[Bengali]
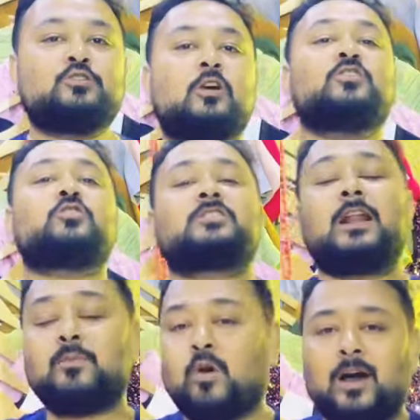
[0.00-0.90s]
চৈত্র সে
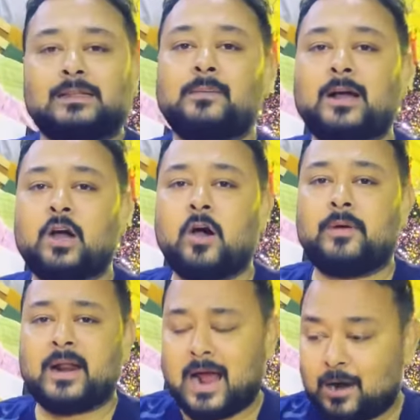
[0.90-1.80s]
মহা ধামাকা
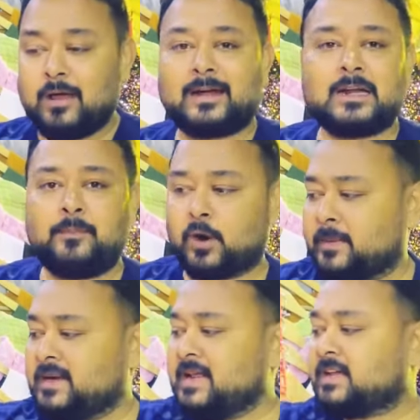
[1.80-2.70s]
অফারে আরো একটা
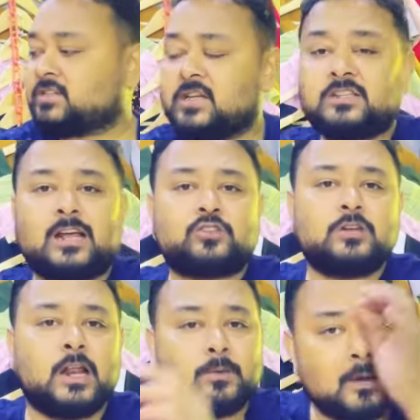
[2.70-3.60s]
পর্বে নিয়ে এসেছি চারশো
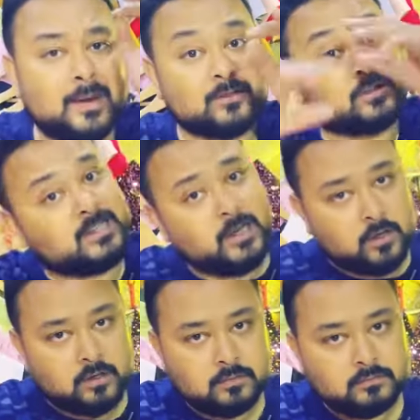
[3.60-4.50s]
নিরানব্বই প্লাজো ছিল
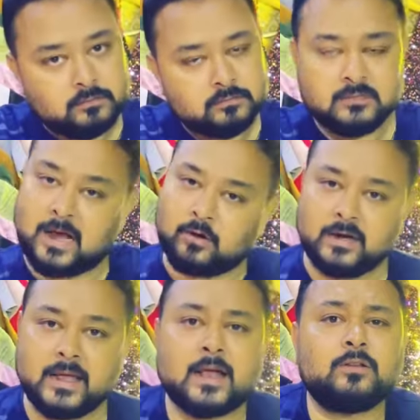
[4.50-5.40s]
এখন
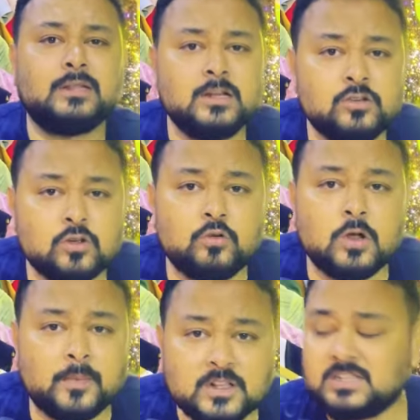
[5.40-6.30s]
নেই এখন তিনশো
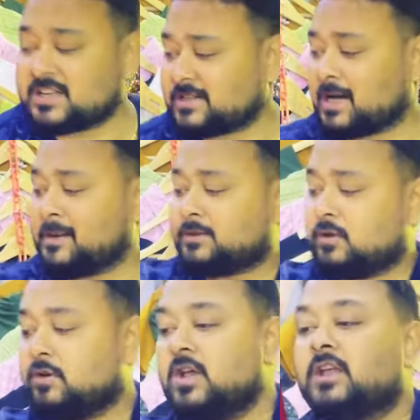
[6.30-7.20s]
উনপঞ্চাশ টাকা মাত্র
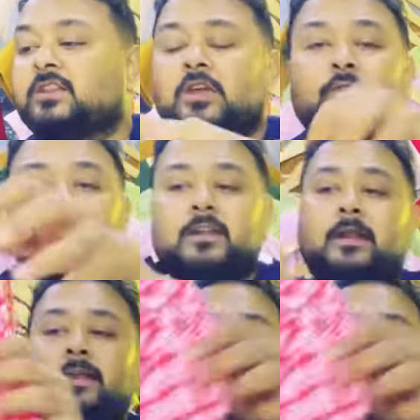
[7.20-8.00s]
থ্রি ফর্টি নাইনে